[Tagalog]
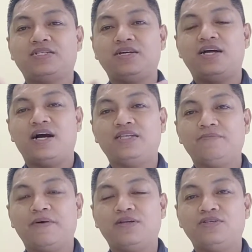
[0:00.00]
sa iyo
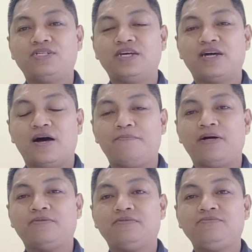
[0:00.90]
ating Panginoon sa ikaapat.